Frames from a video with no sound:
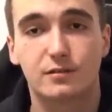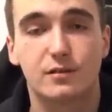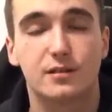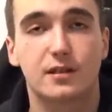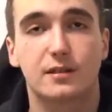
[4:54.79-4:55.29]

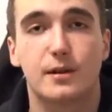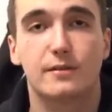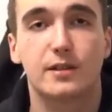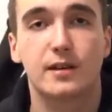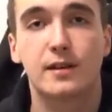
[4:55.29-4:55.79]
który tak
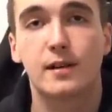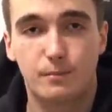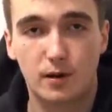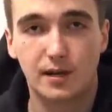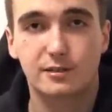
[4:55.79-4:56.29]
naprawdę
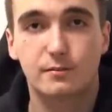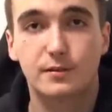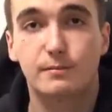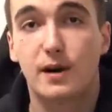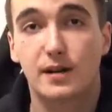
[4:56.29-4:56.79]
pokazał mi
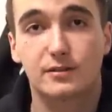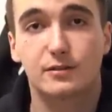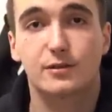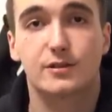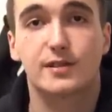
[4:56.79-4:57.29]
bardzo
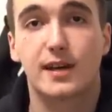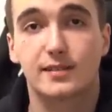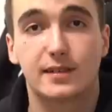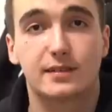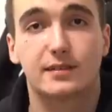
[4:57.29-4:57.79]
dużo
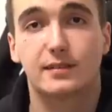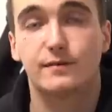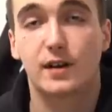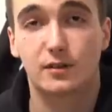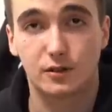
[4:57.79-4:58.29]
zasad i
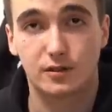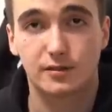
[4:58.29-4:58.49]
wartości,